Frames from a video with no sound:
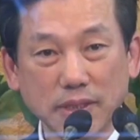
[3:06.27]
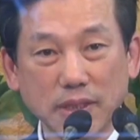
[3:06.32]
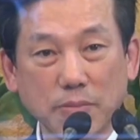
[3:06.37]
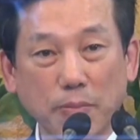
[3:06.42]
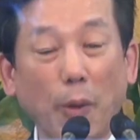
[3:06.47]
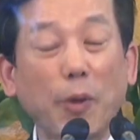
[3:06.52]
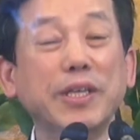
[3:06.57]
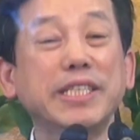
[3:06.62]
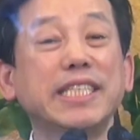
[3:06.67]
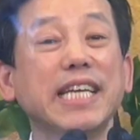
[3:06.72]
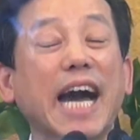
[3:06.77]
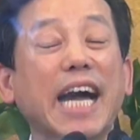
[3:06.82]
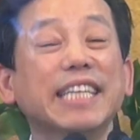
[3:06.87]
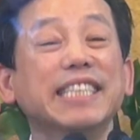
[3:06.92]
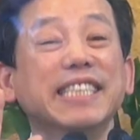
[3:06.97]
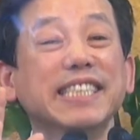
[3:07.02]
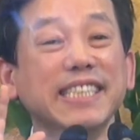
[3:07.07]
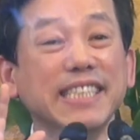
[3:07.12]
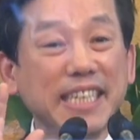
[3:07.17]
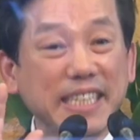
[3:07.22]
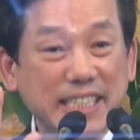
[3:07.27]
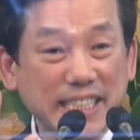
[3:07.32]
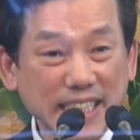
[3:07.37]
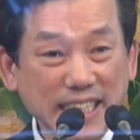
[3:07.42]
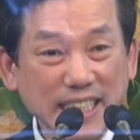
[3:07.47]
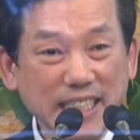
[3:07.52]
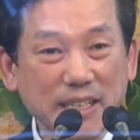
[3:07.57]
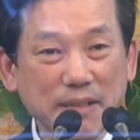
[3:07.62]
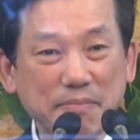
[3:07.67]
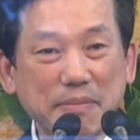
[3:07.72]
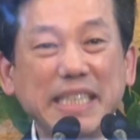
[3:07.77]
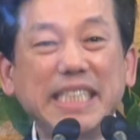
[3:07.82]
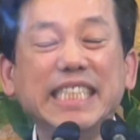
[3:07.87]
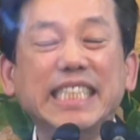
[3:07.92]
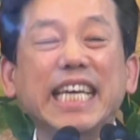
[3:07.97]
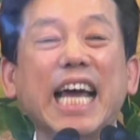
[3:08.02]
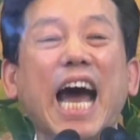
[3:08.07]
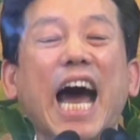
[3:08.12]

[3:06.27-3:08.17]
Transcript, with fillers: 보이지 않는 것은 믿지